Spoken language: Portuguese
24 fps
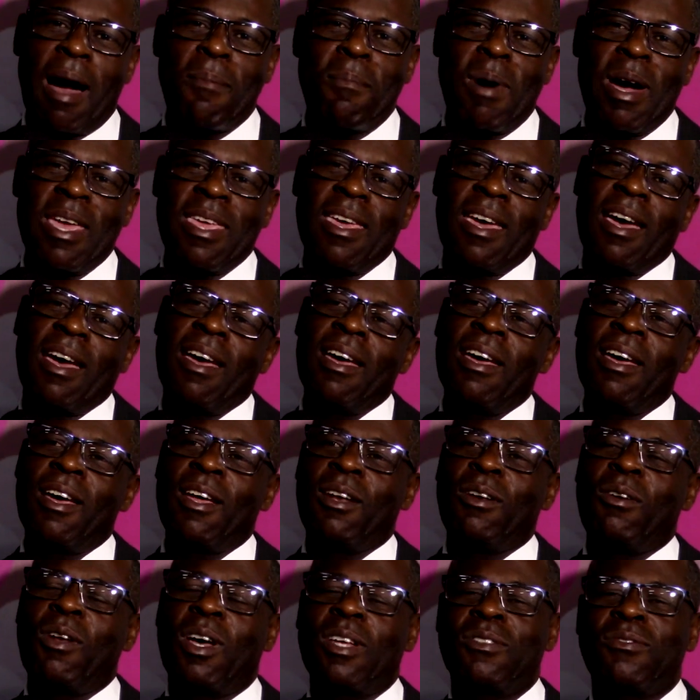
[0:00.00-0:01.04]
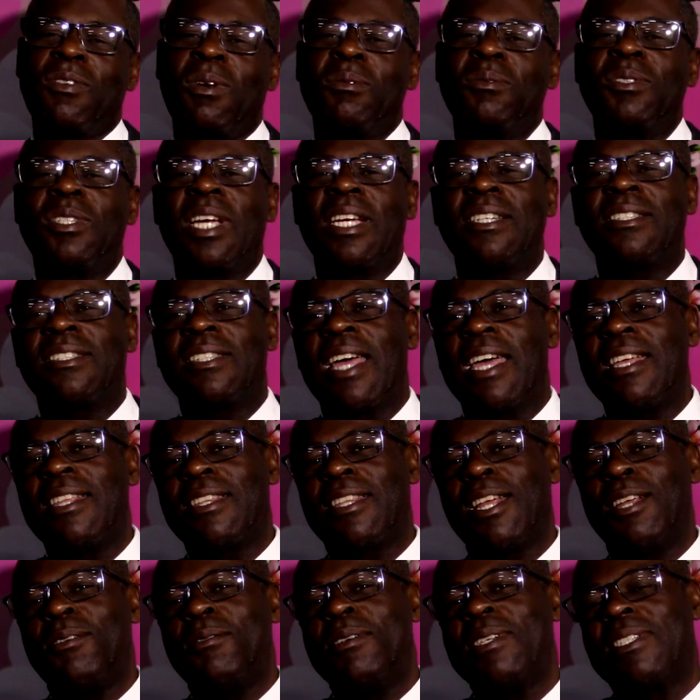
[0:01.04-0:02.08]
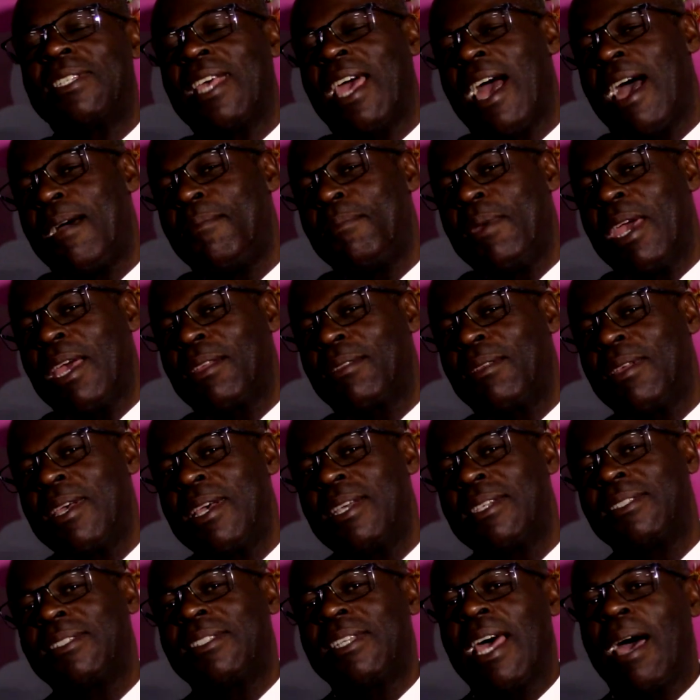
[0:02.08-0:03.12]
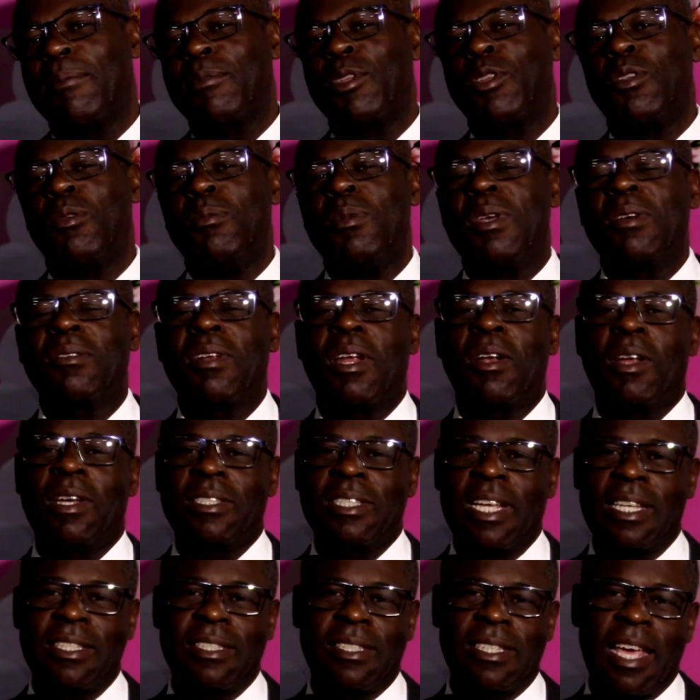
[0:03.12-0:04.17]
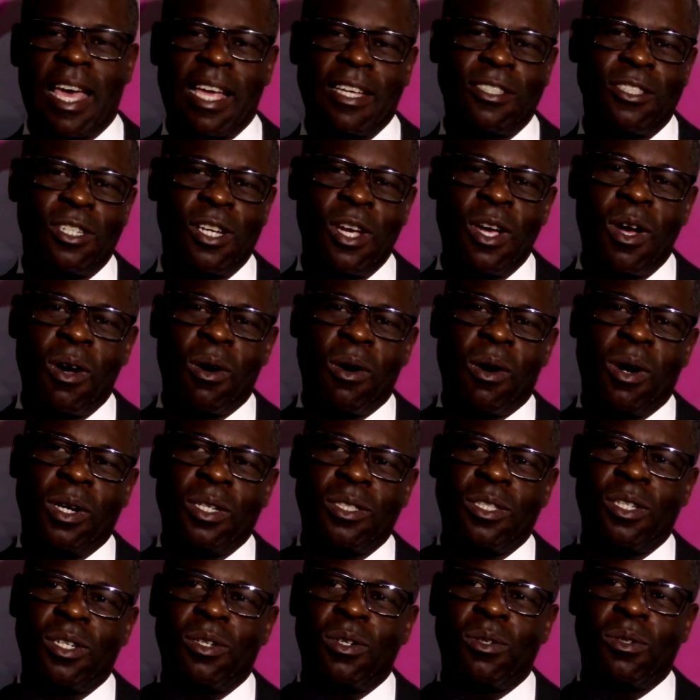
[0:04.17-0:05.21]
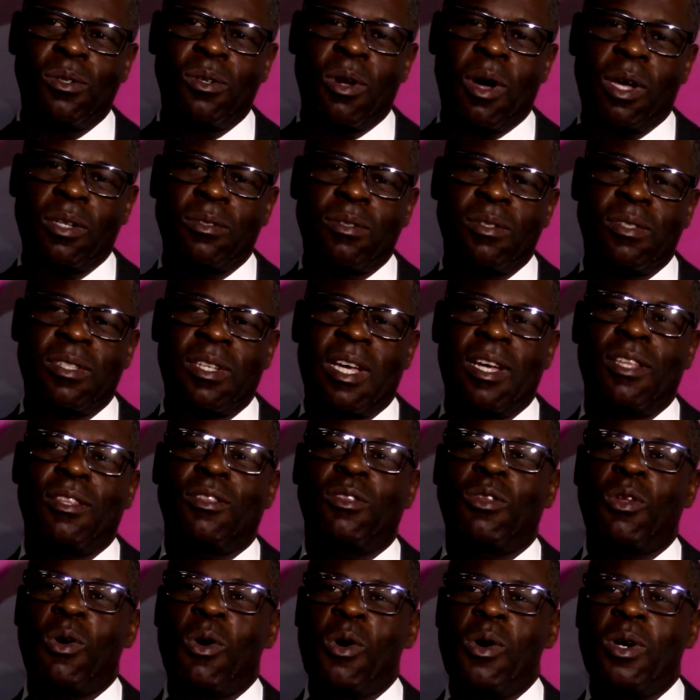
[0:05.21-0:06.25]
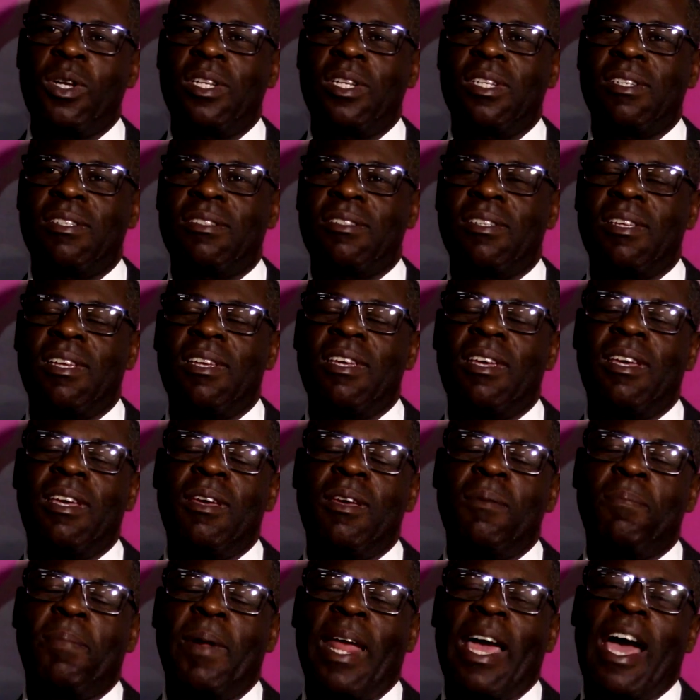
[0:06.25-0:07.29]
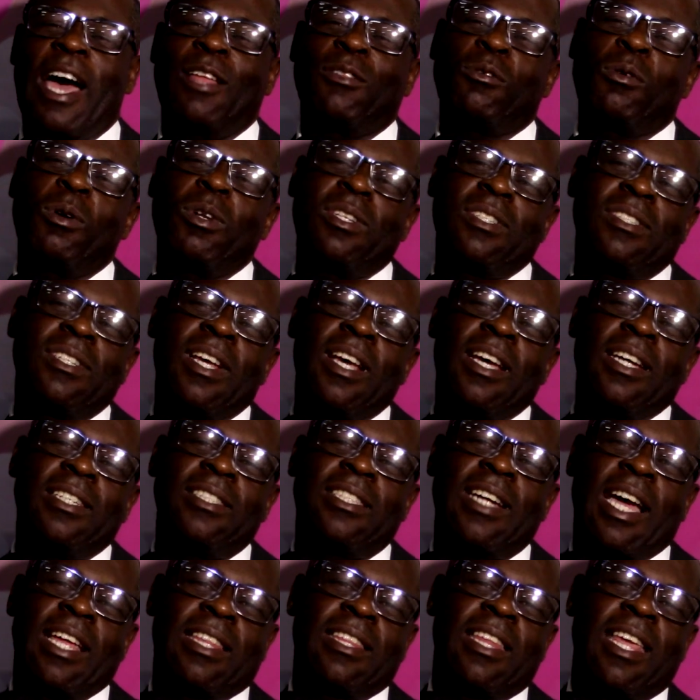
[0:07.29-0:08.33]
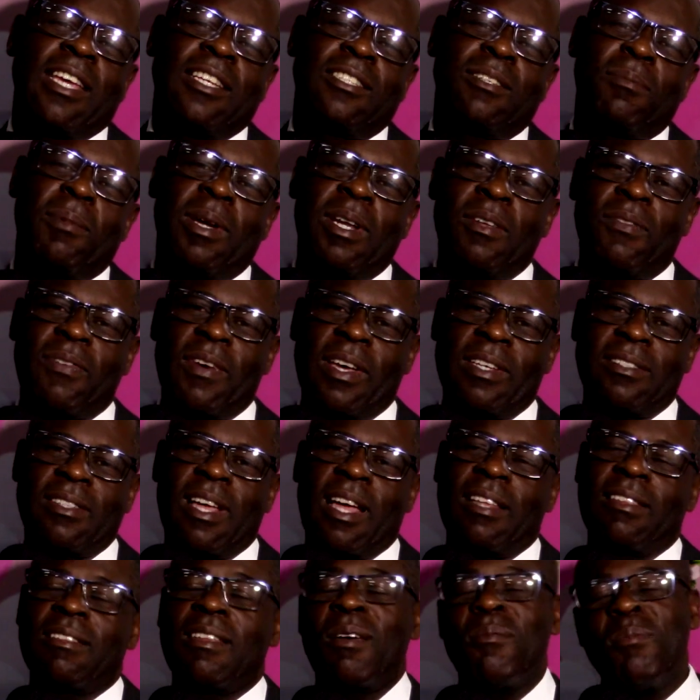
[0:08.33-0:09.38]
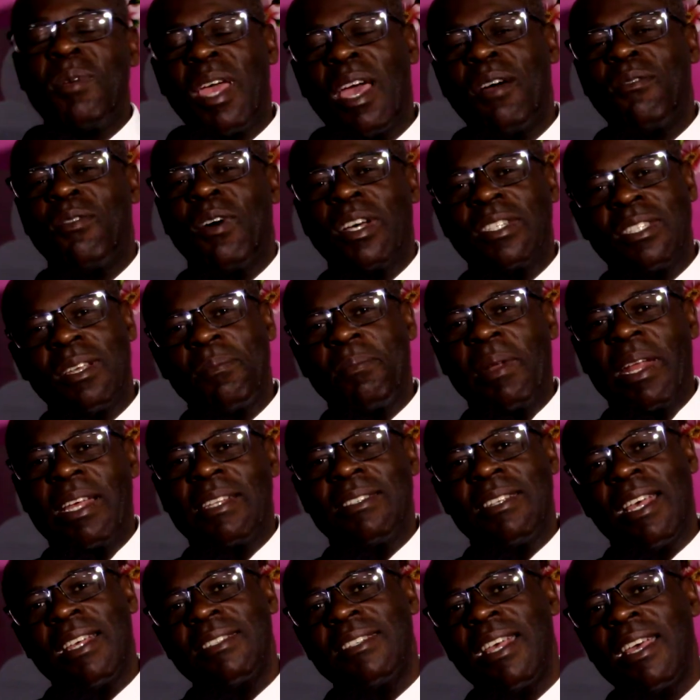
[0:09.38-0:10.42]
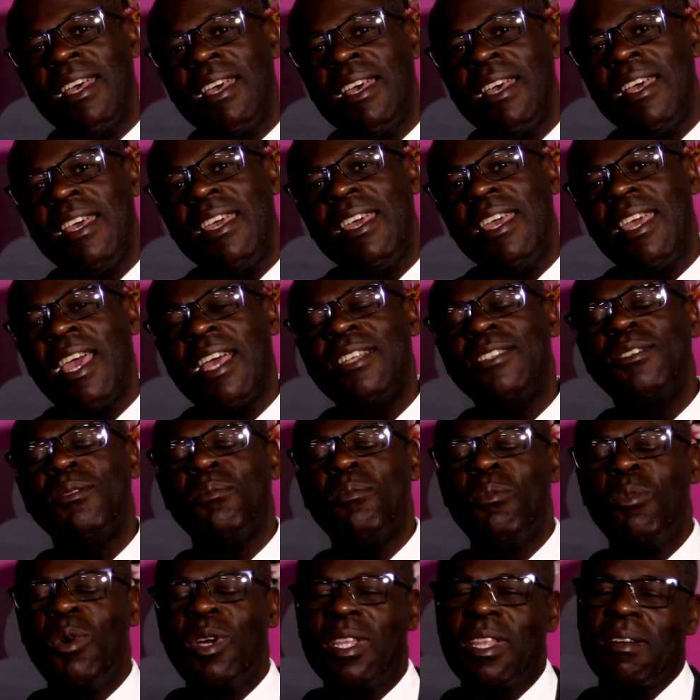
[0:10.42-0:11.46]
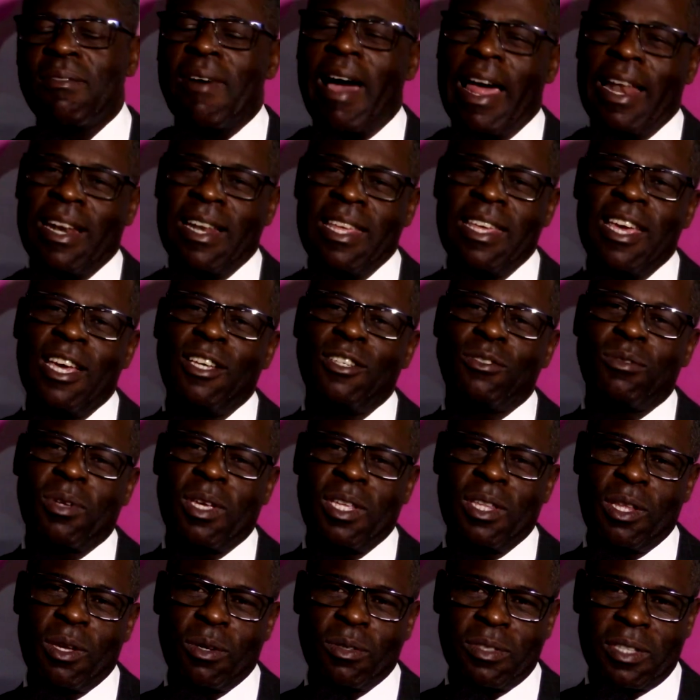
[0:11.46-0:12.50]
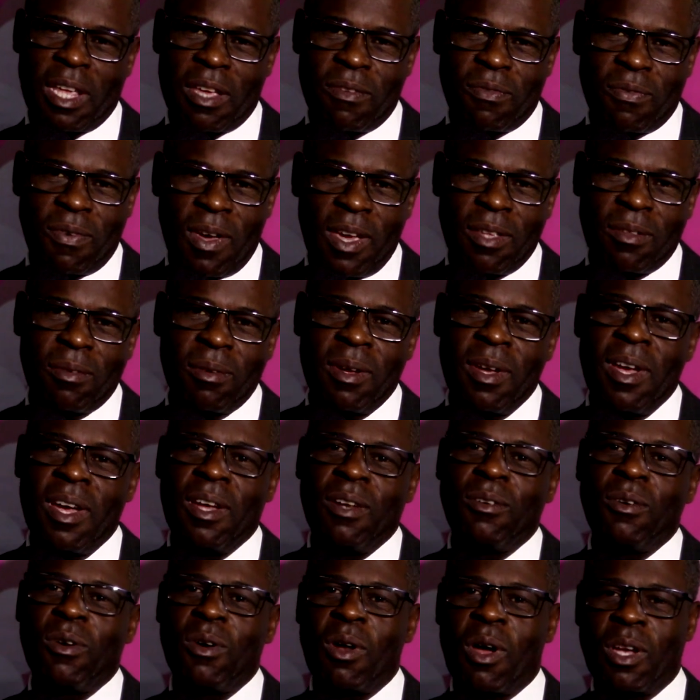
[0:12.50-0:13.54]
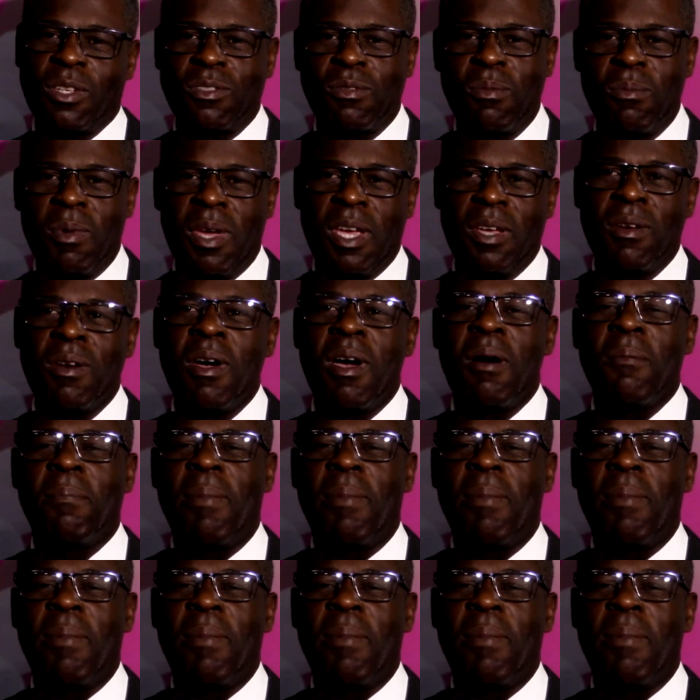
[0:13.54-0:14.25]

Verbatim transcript: Amanhã nós vamos já estar entrando no encerramento, sábado e domingo na nossa sede, onde os nossos cantores e pregadores já têm se manifestado também a vossa presença e é de muita valia isso que Deus tem feito no nosso meio.